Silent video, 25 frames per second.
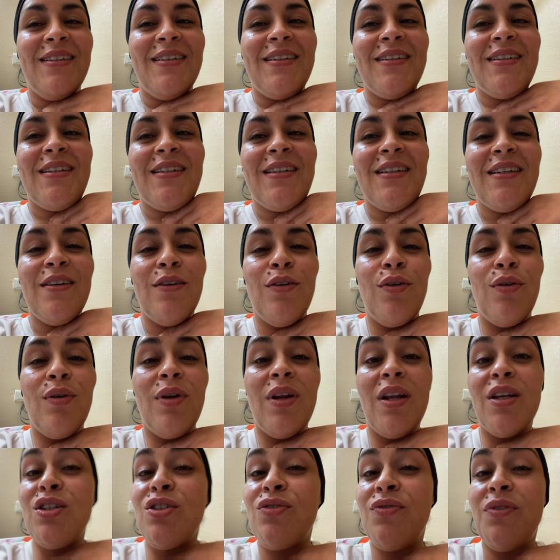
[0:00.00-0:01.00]
Et euh,
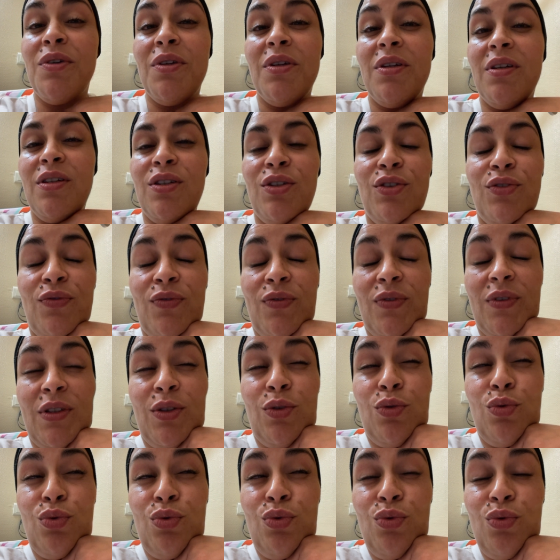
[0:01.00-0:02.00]
là, je vais, je
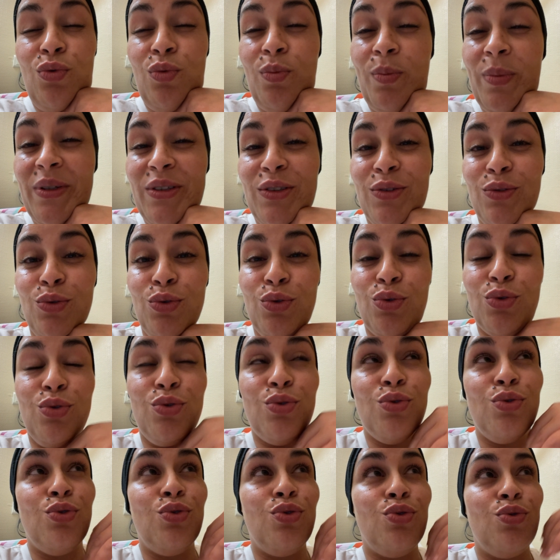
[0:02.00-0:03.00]
dodo parce que
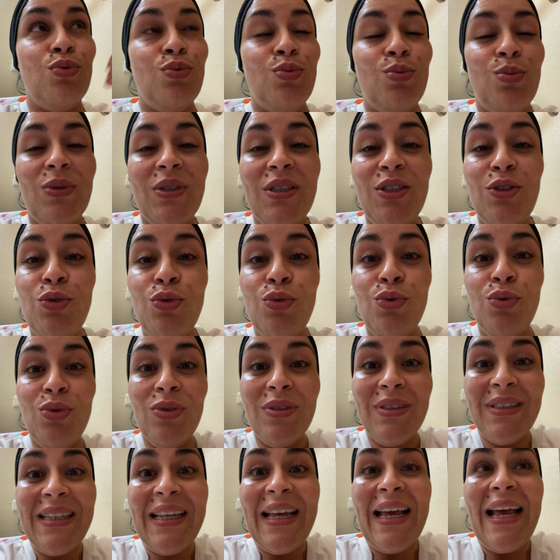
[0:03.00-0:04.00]
je suis
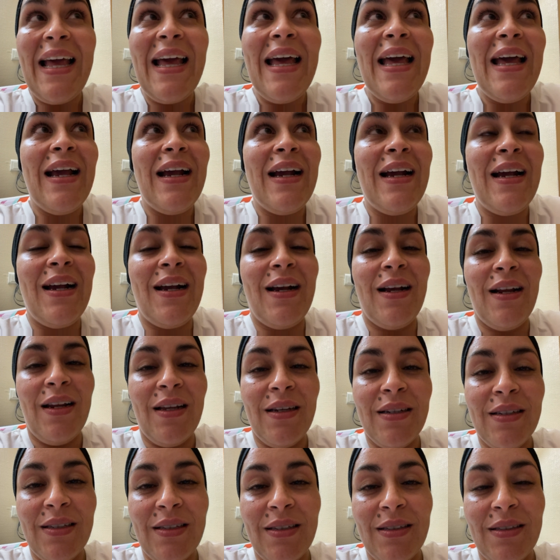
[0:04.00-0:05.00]
juste
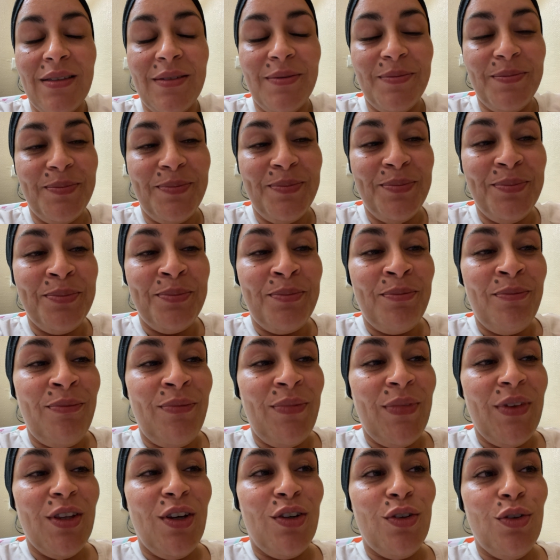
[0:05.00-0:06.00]
claquée.
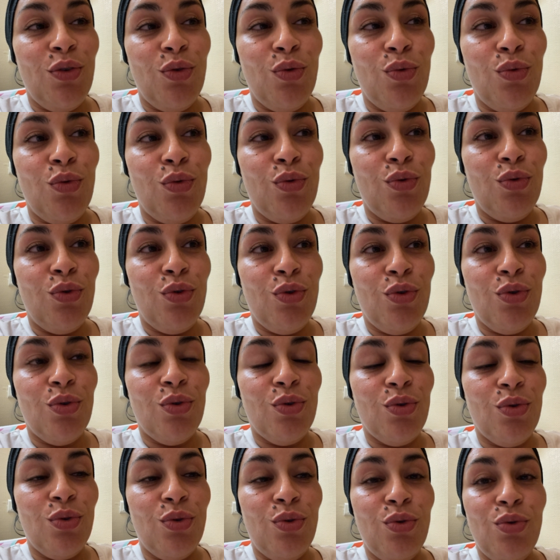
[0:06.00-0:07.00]
Donc,
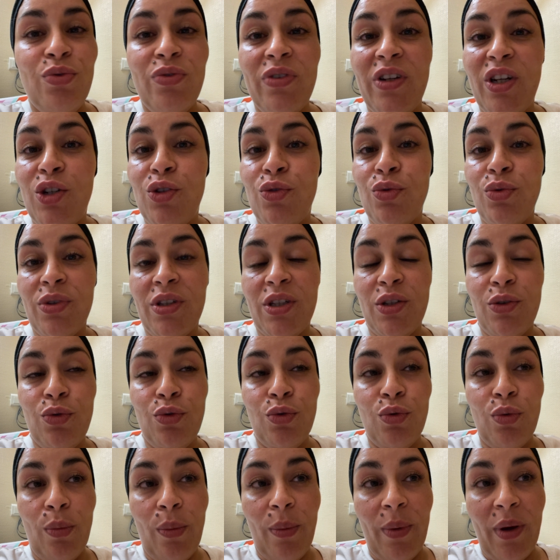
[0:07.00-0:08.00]
euh, nouvelle journée
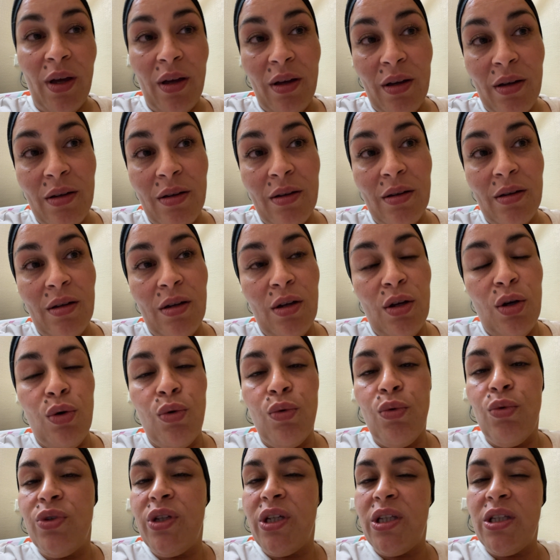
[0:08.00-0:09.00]
demain.
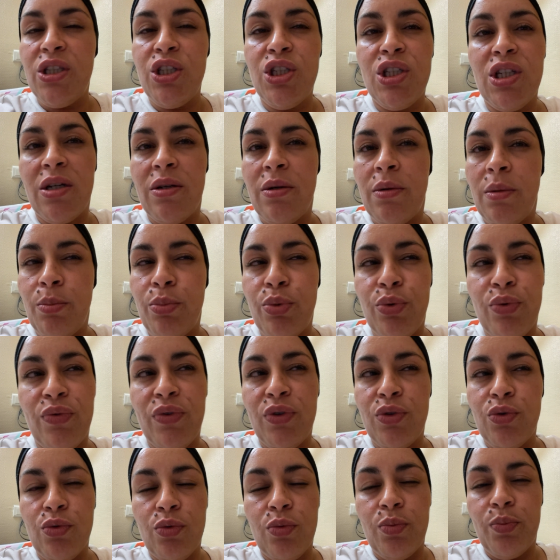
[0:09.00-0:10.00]
On a déjà un peu fait
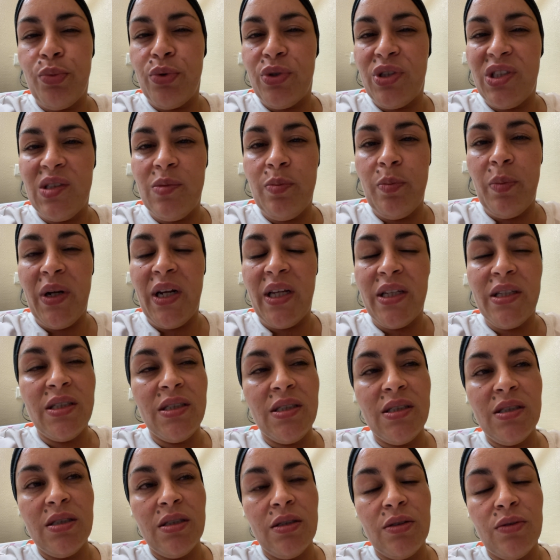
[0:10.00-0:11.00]
notre petit
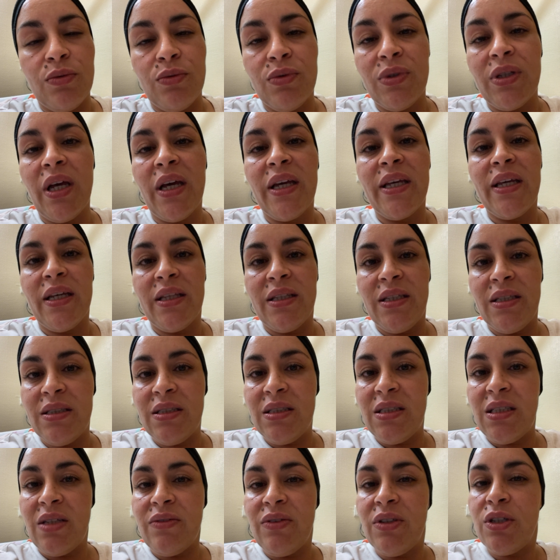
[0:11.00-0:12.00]
planning. On a regardé ce
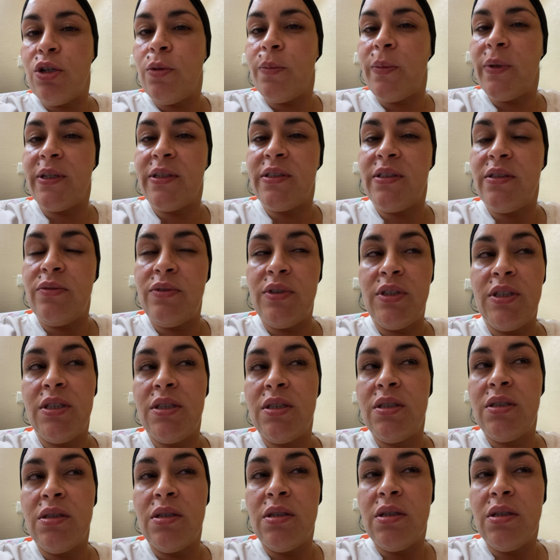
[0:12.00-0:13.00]
qu'il y avait comme activité.